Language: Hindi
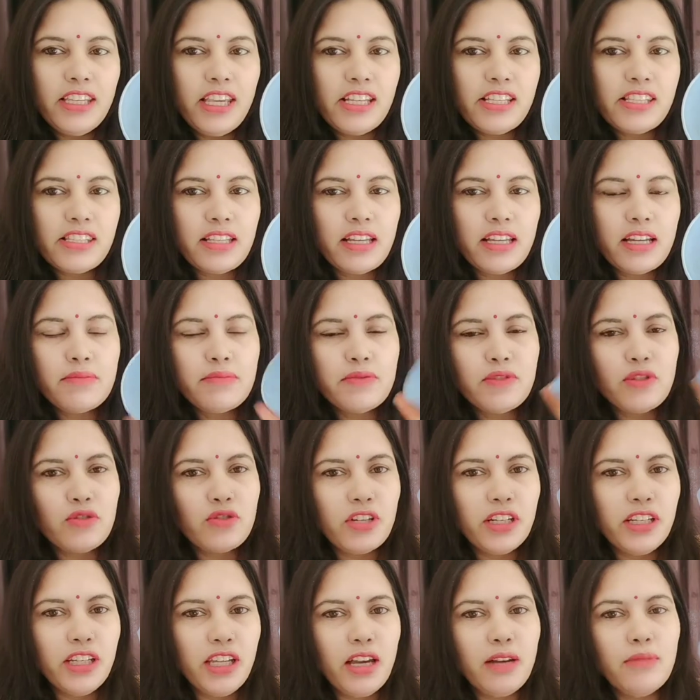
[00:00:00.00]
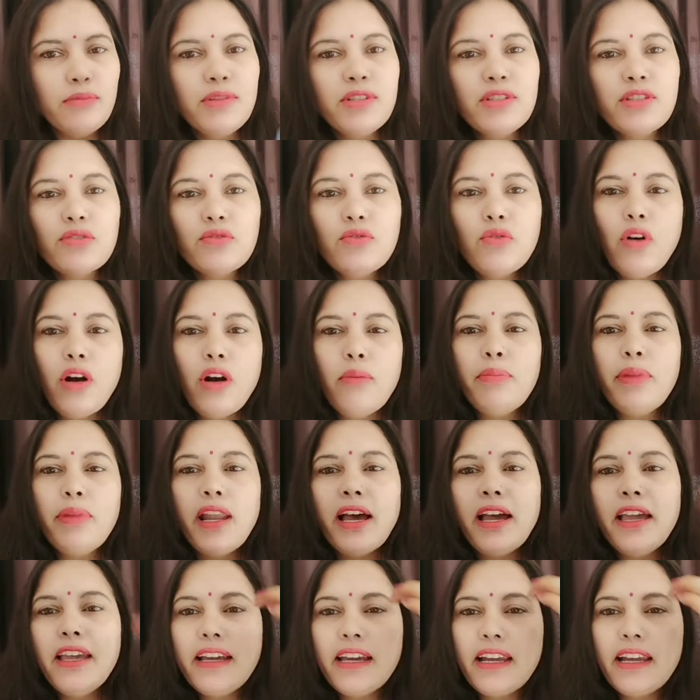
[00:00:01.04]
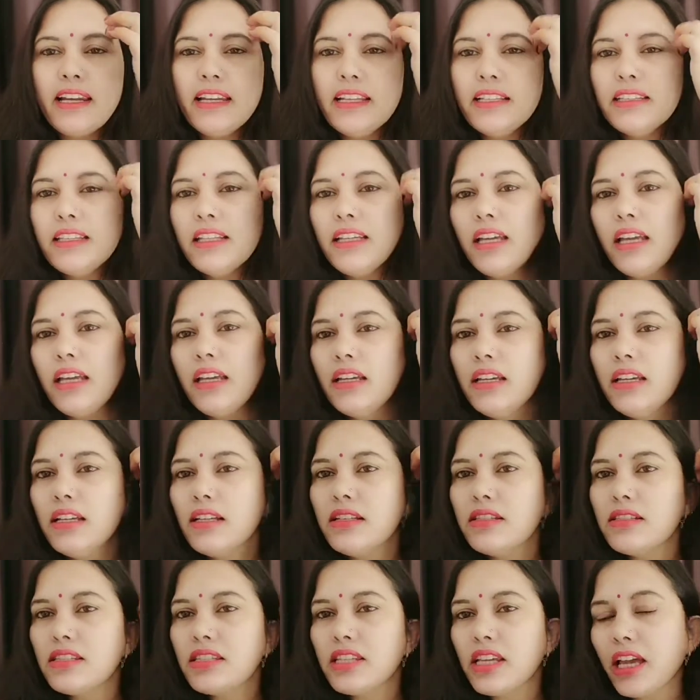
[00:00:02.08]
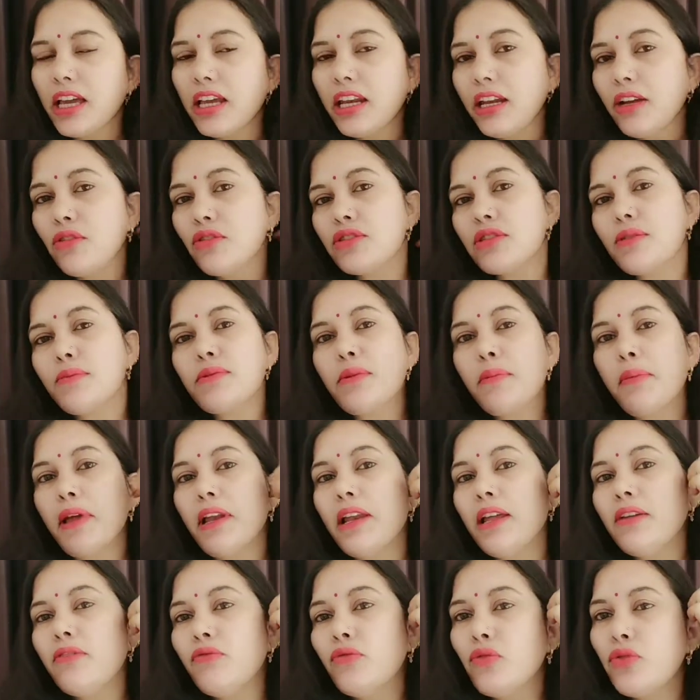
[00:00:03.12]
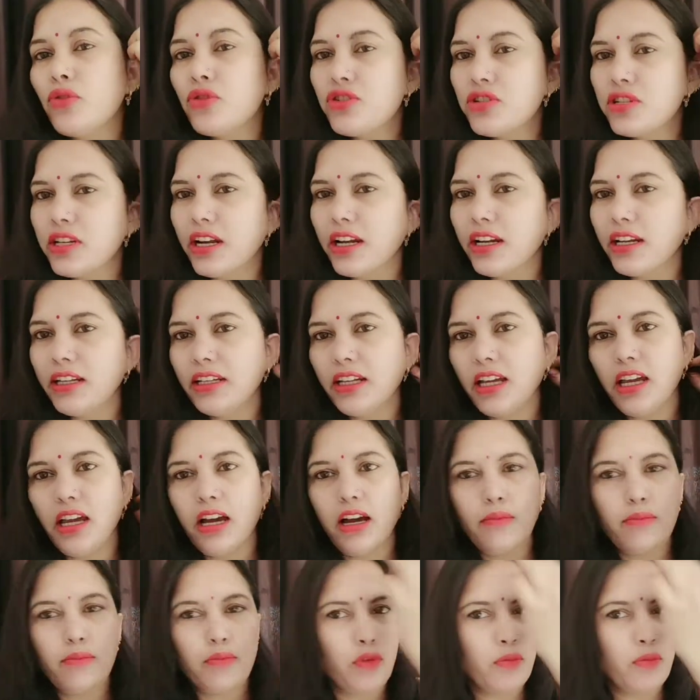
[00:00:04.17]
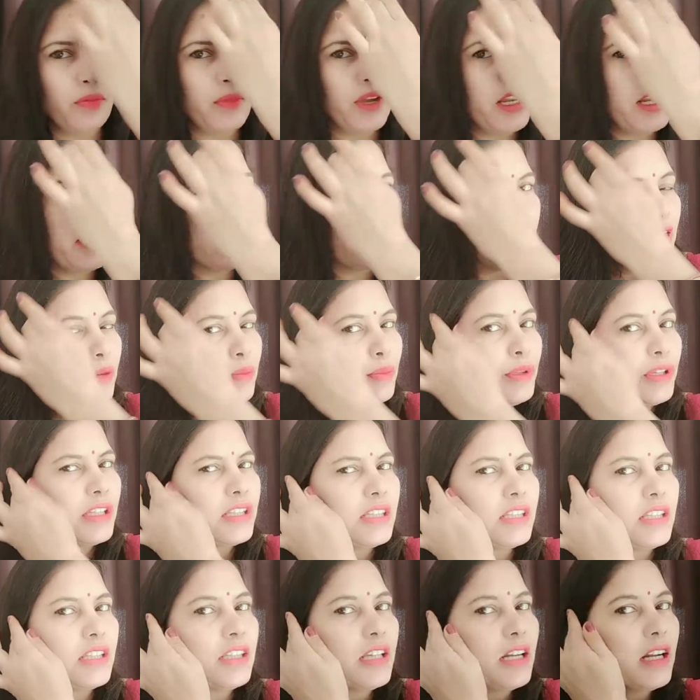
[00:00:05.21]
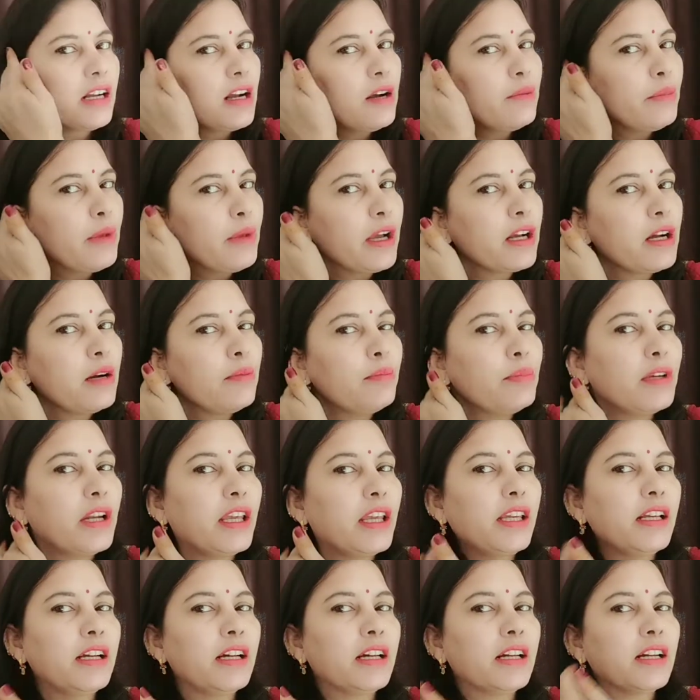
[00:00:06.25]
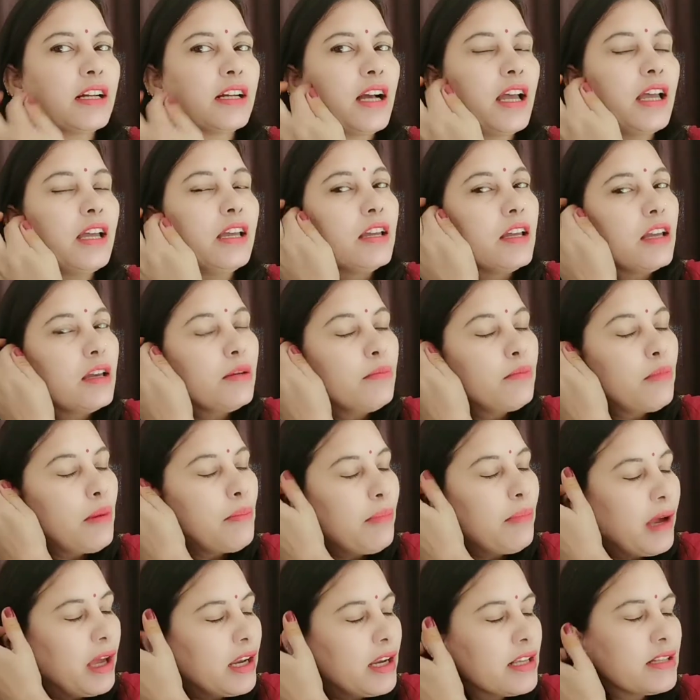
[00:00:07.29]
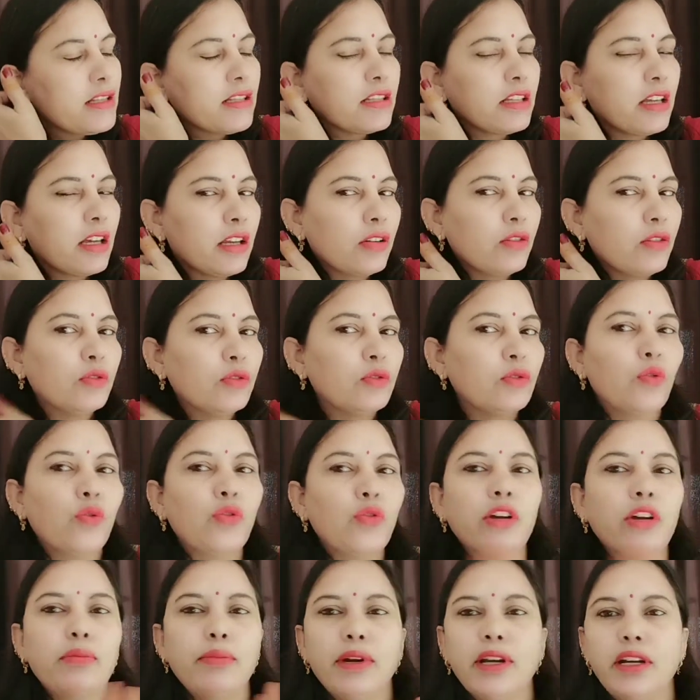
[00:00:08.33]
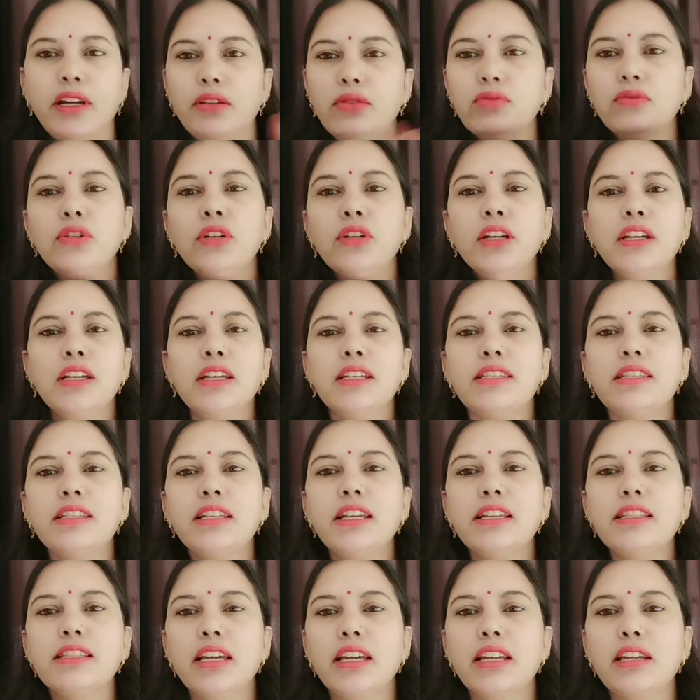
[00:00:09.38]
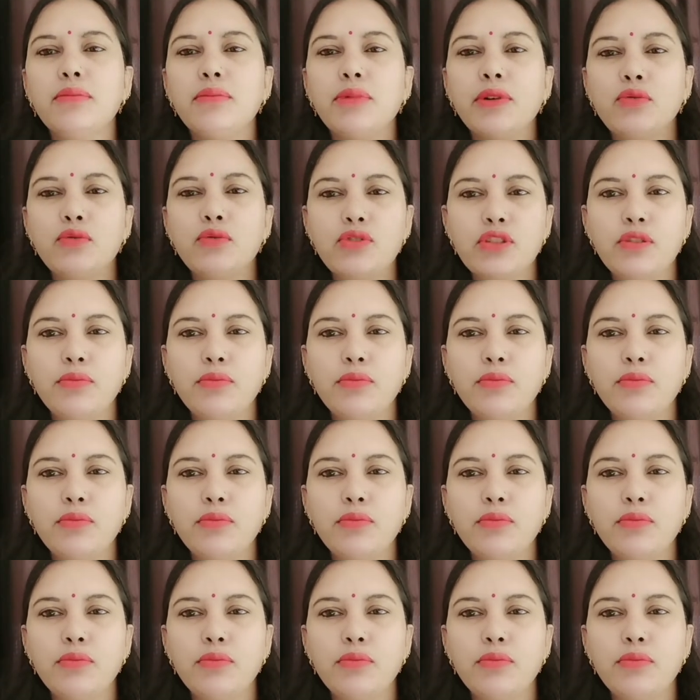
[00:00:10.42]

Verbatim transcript: ये स्कर तो चलिए हम इसको अप्लाई कर लेते हैं चेहरे को सबसे पहले वॉश कर लेना है आपको मैंने चेहरे पे किसी तरह का मेकअप नहीं कर रखा है मैं पहले से चेहरे को धोकर बैठी हूँ इसलिए चेहरे पर कुछ